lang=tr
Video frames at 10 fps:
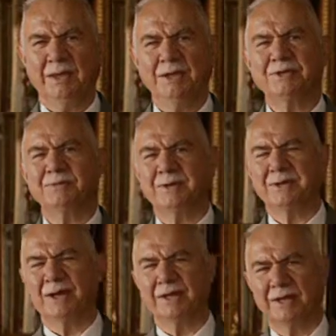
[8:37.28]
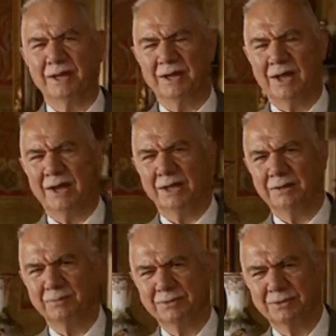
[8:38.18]
iç mekanından
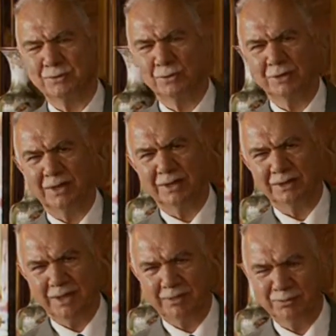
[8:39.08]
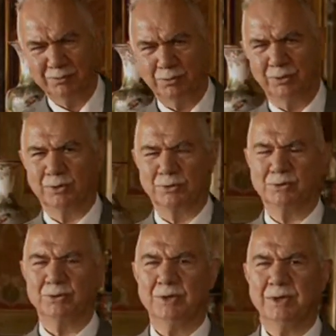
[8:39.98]
anlatımımızın sonuna gelmiş bulunuyoruz.
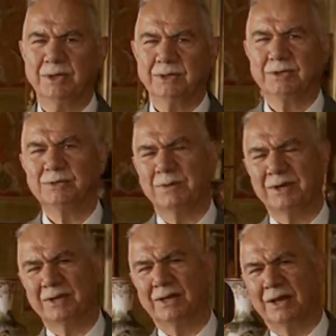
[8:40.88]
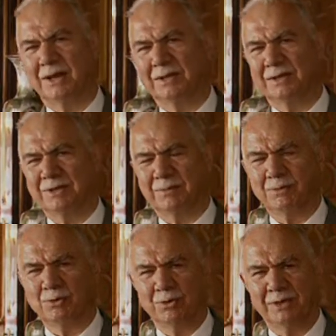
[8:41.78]
Dış mekanda anlatılacak
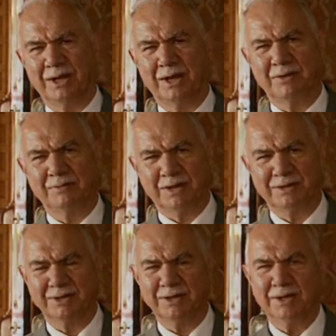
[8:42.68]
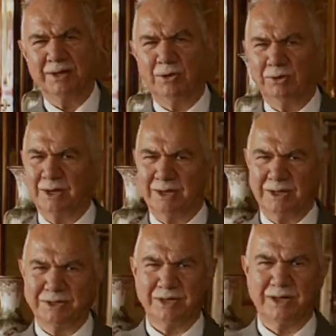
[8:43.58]
birçok yerler var. Onları da
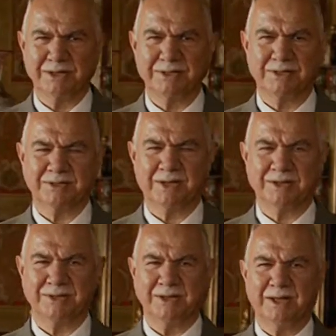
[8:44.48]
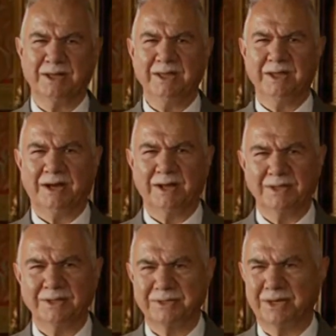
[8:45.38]
inşallah size sırasıyla
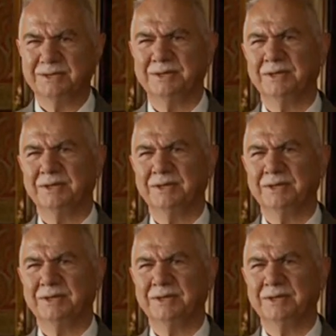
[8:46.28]
anlatacağız.